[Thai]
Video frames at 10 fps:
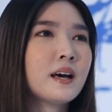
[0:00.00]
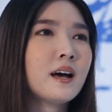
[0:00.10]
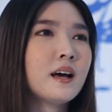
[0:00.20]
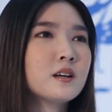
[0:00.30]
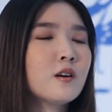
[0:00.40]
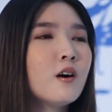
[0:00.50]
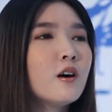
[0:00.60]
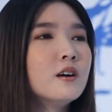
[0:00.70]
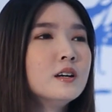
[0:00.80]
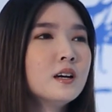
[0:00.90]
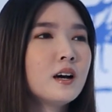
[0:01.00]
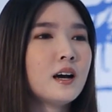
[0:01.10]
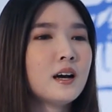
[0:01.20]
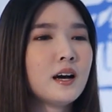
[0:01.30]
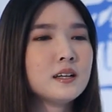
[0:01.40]
นะคะก็
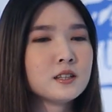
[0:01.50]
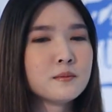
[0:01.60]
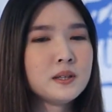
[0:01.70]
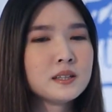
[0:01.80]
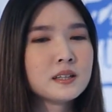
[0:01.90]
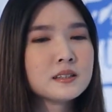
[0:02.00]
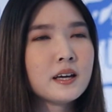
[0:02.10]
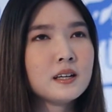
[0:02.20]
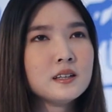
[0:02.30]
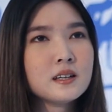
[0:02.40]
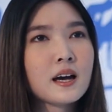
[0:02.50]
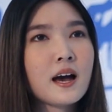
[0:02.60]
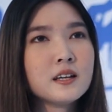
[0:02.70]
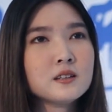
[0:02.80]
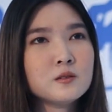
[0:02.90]
อาจจะมีตั้งแต่เรื่อง
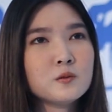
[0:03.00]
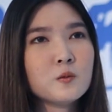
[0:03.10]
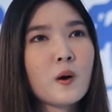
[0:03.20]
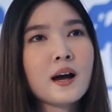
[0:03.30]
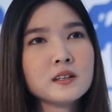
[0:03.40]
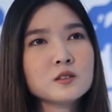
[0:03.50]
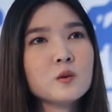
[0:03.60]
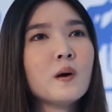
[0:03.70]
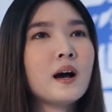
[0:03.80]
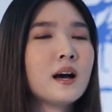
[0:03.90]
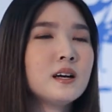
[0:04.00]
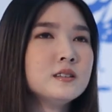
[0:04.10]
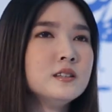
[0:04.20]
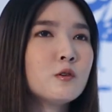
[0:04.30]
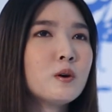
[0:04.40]
การวางตัวค่ะหรื
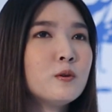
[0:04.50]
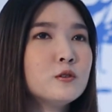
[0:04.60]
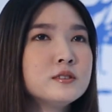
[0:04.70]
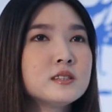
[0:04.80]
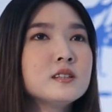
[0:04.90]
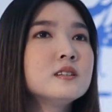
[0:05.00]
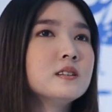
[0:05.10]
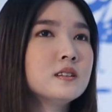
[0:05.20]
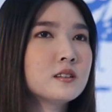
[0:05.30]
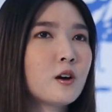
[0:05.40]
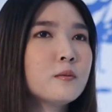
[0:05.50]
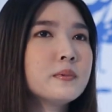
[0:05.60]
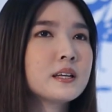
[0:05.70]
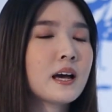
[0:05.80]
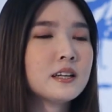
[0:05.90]
อเรียกว่า posture เนาะ
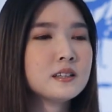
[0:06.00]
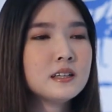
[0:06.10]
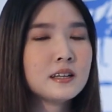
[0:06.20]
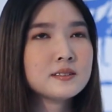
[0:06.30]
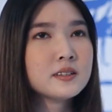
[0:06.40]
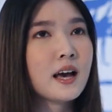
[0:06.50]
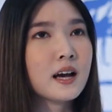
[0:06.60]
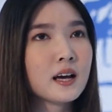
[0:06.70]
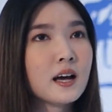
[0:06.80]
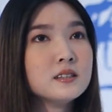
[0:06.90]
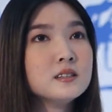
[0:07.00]
เป็นการลักษณะการ